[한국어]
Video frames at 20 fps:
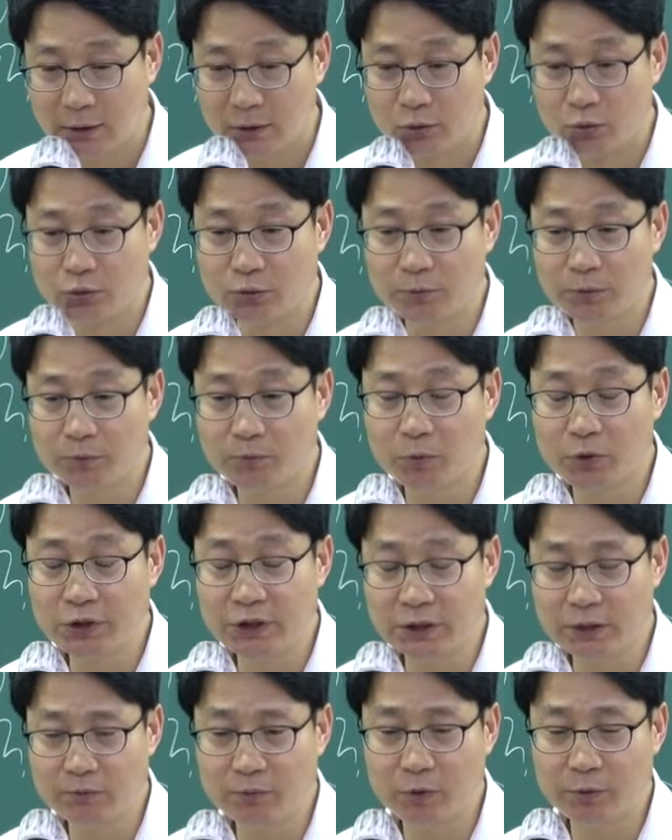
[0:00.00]
요즘은 뭐
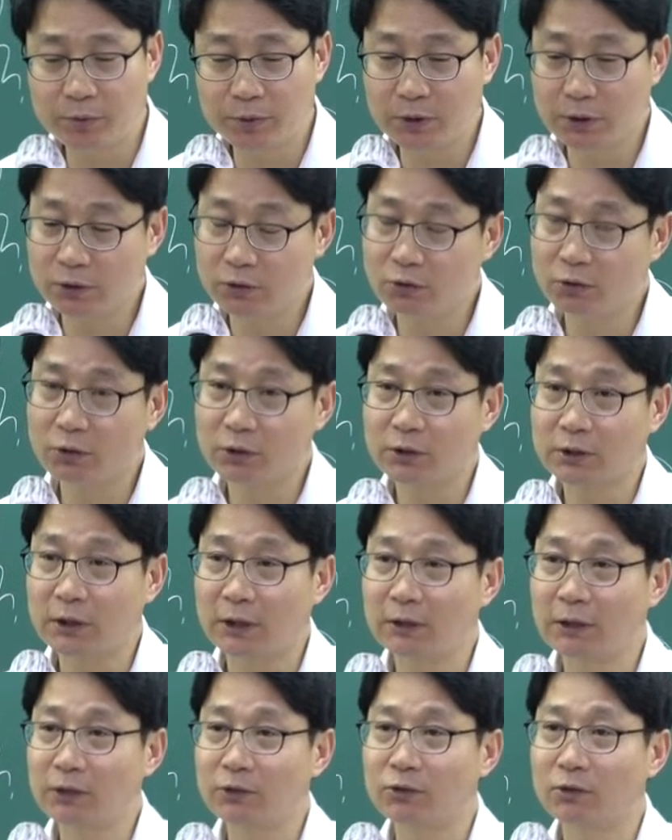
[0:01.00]
1인 법인 이런 것도
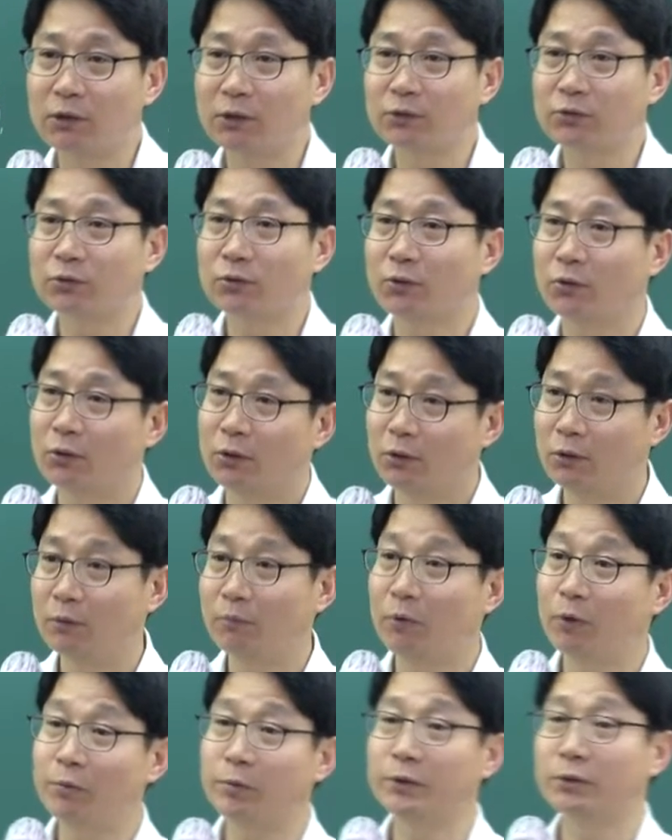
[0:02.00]
잘 돼 있어가지고 어,
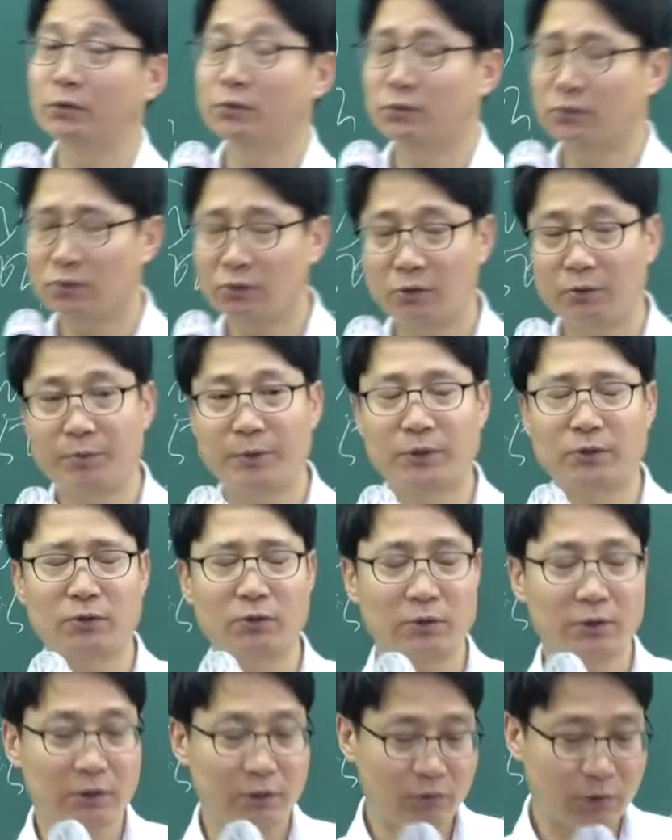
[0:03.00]
법인 설립해서
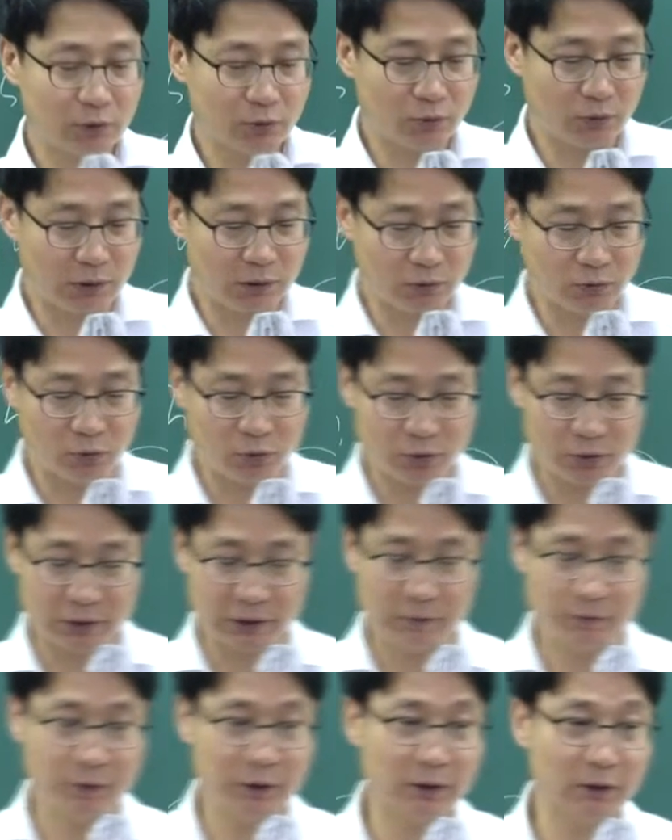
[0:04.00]
이렇게 활동하고 이렇게
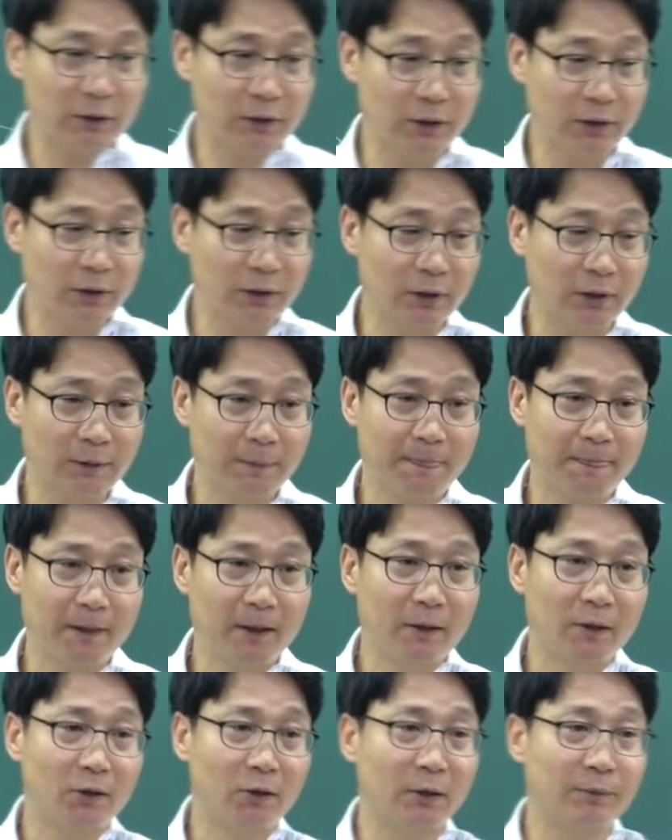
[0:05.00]
합니다. 그러니까
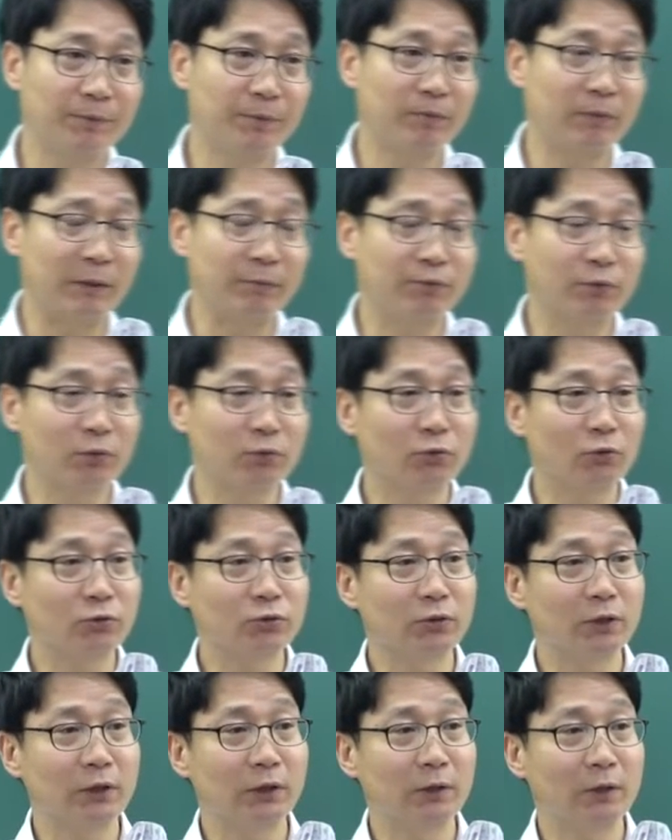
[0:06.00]
어, 앞으로도
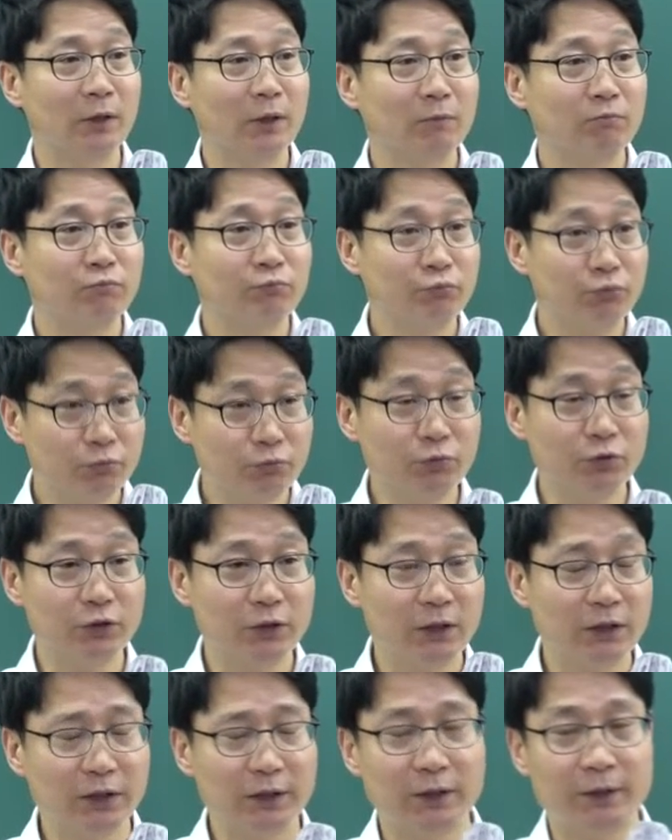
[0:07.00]
어떤간에
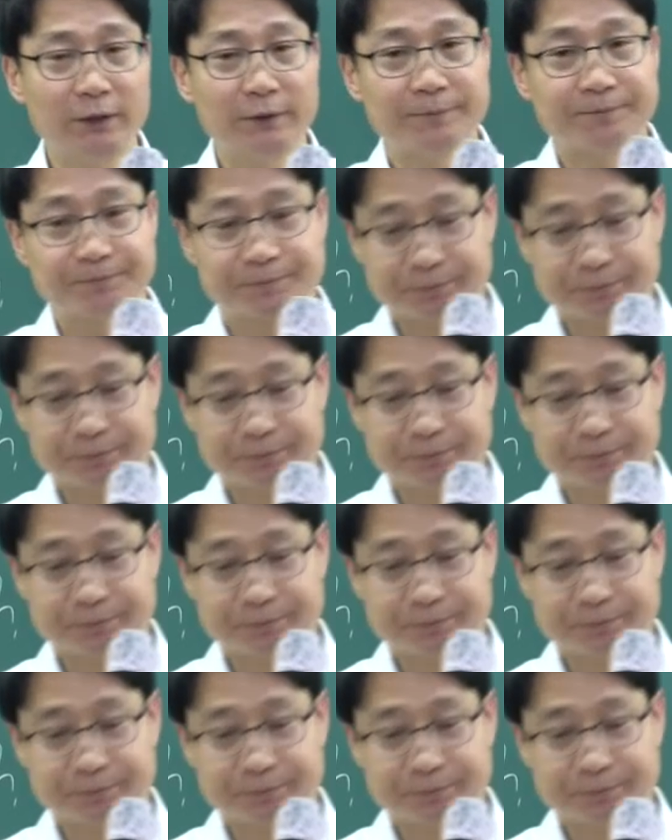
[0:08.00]
묵궁무진하게